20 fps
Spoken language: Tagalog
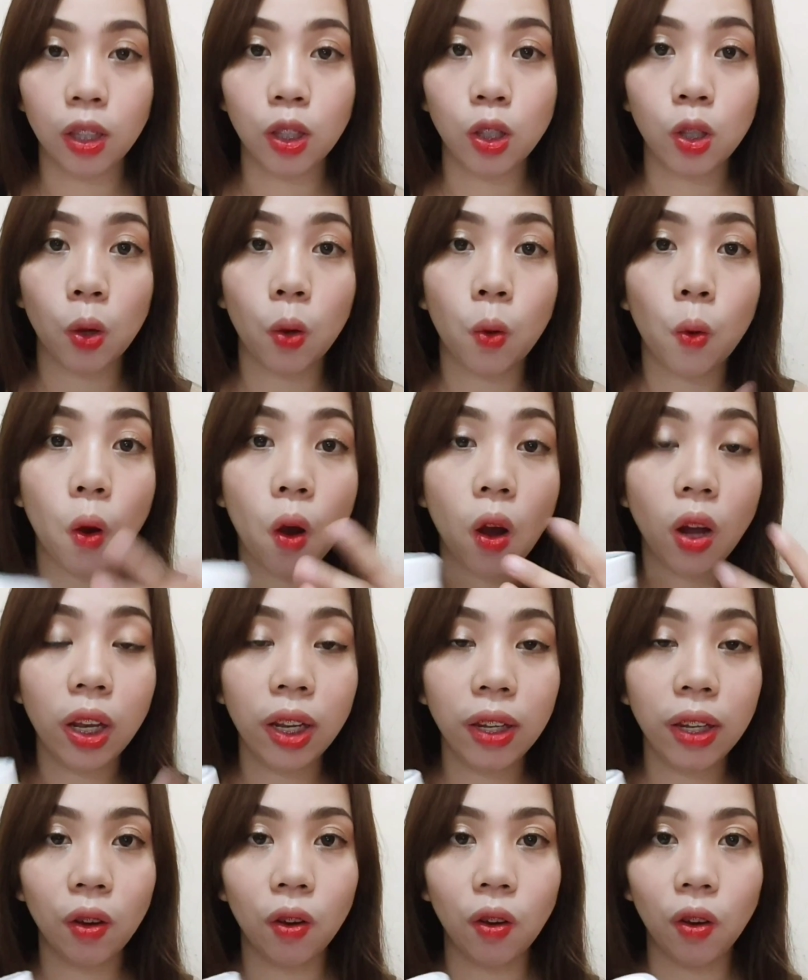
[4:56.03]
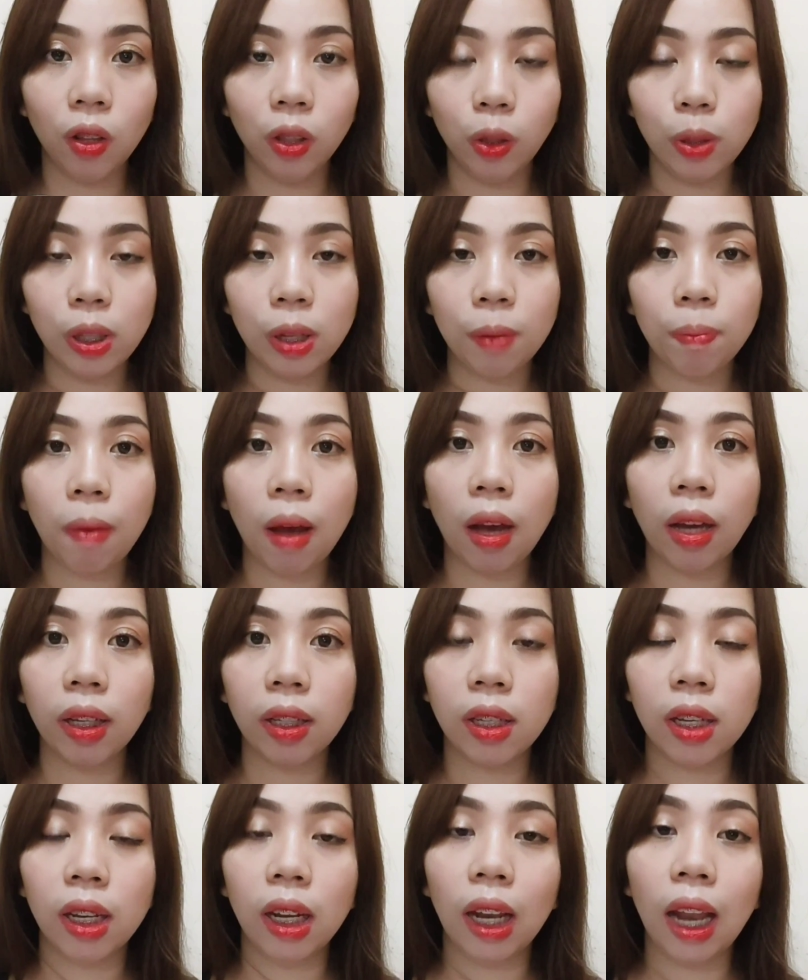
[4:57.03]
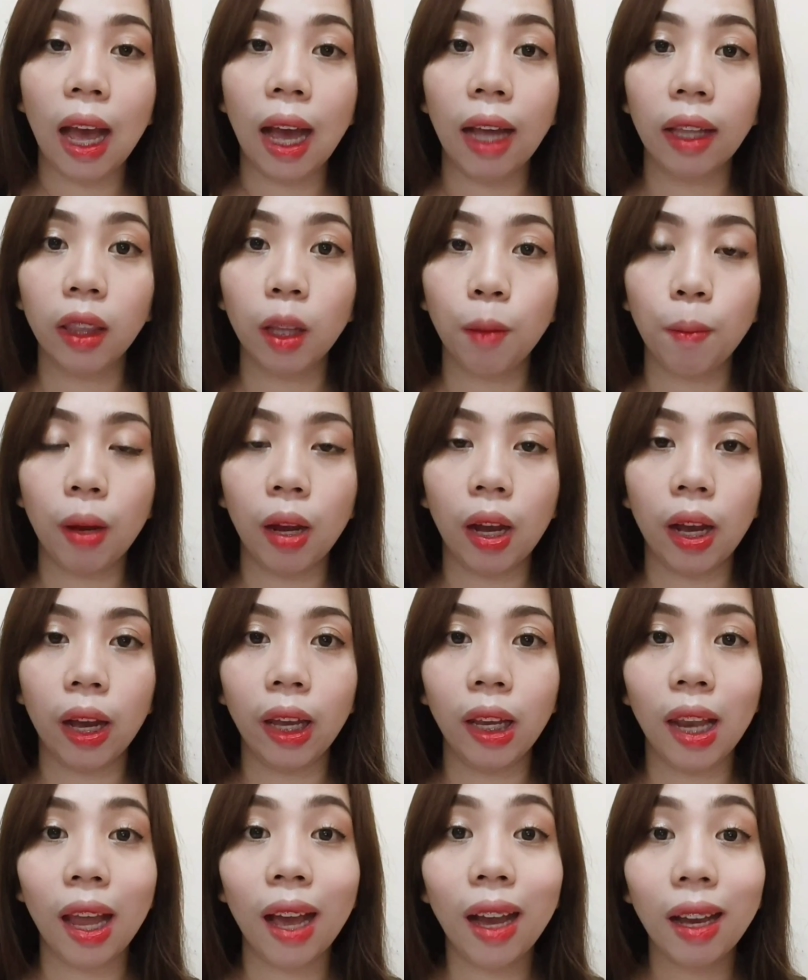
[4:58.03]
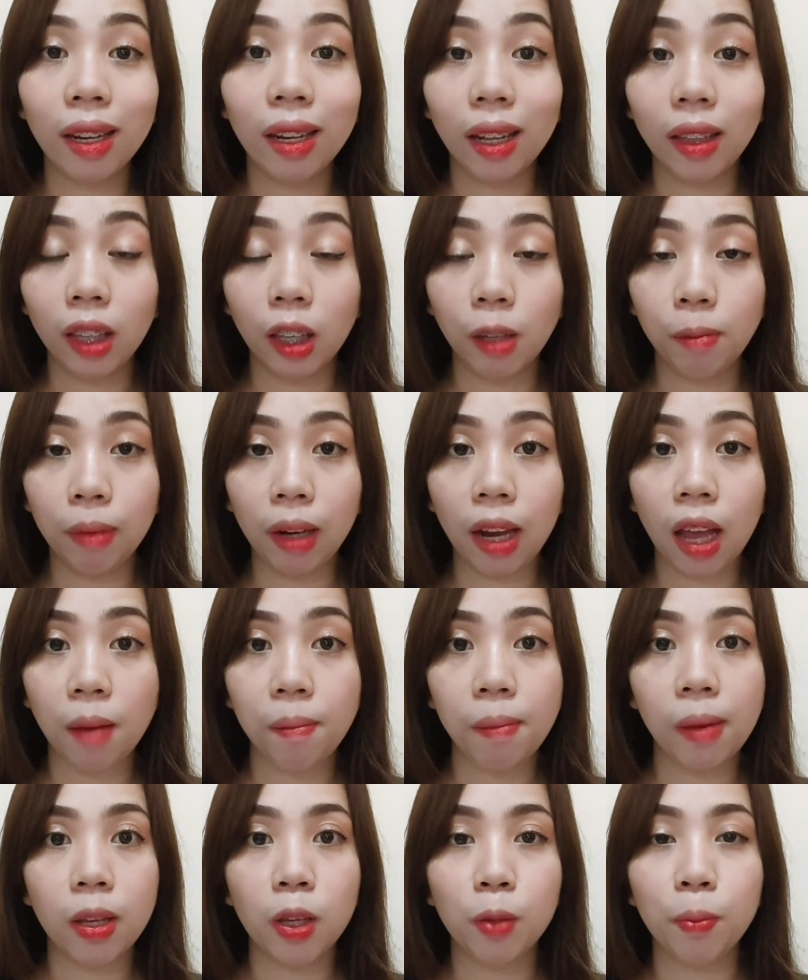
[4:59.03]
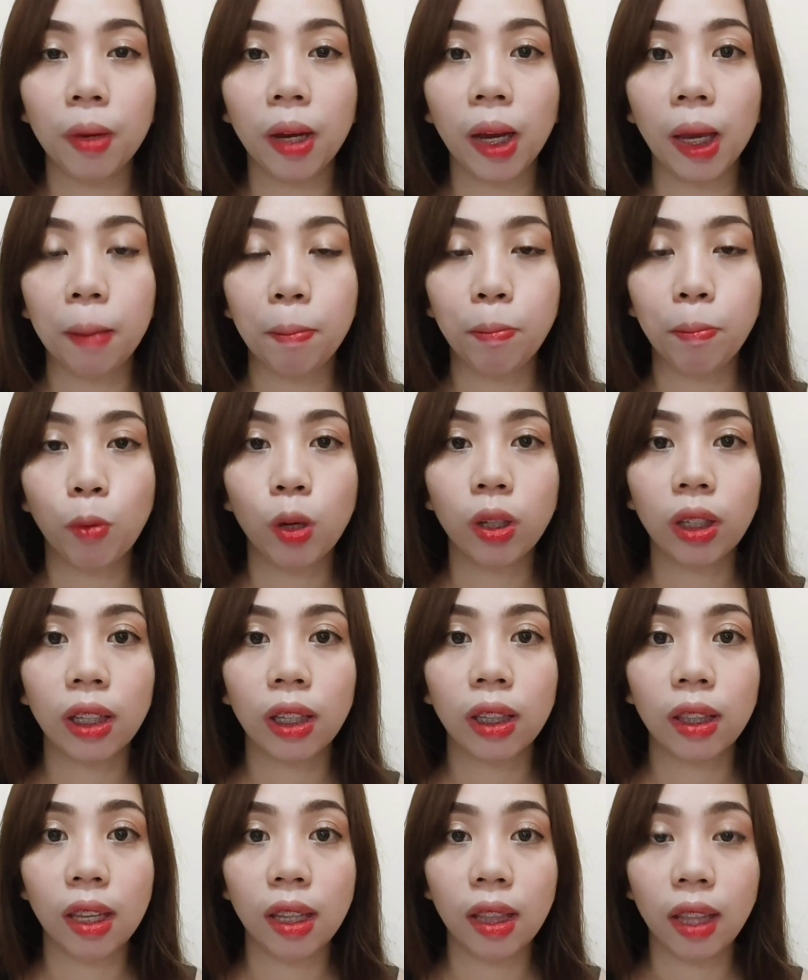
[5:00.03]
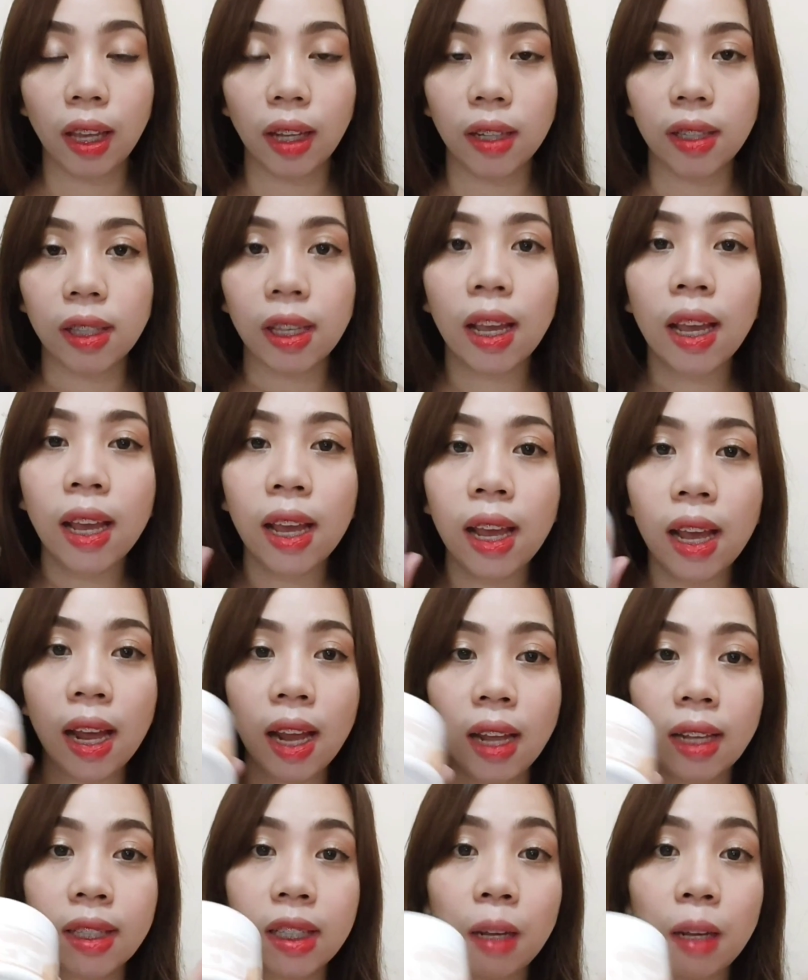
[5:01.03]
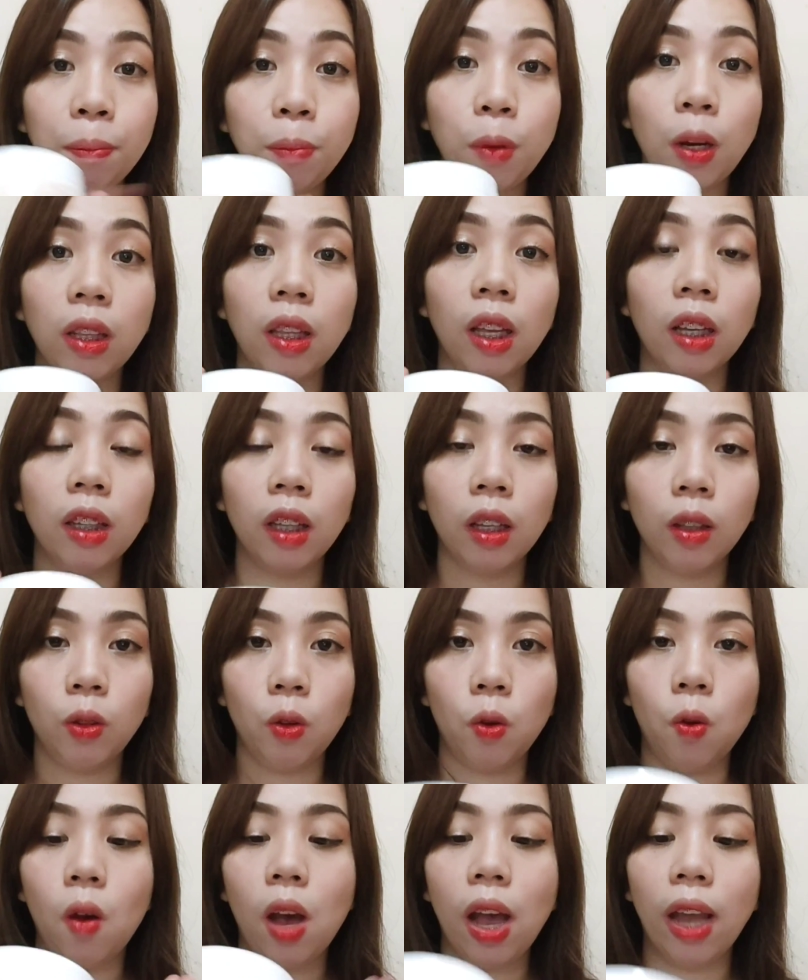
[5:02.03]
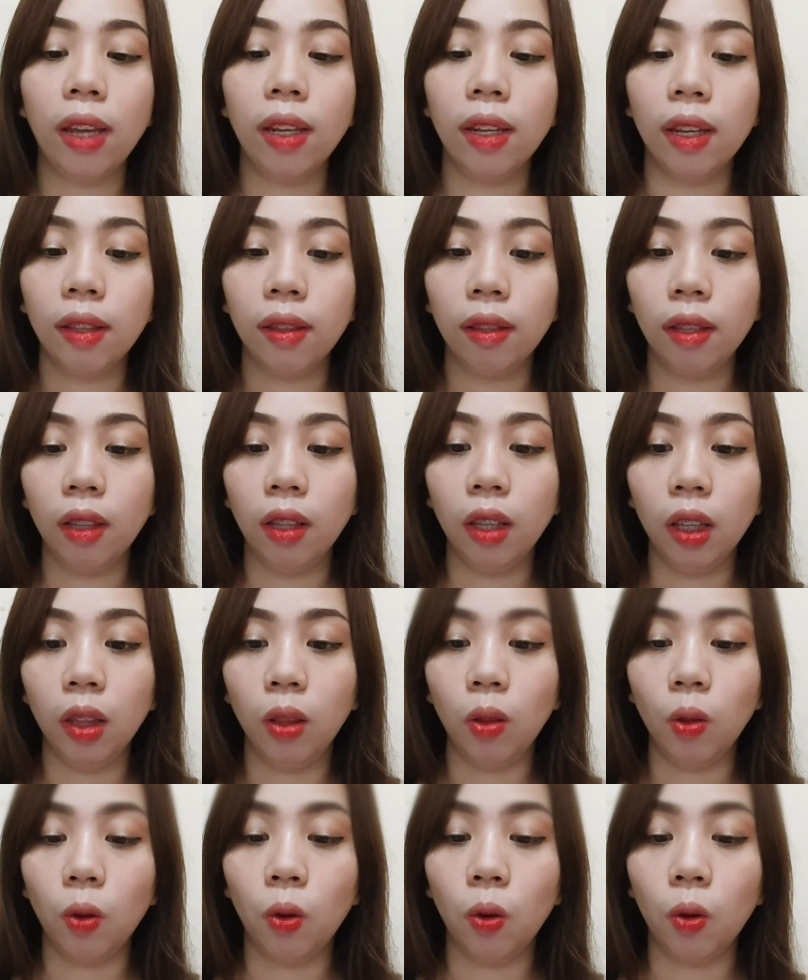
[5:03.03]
So, all in all, dun sa packaging, lahat ng mga kailangan nating malaman, yung mga important details, sa product na to ay nandito.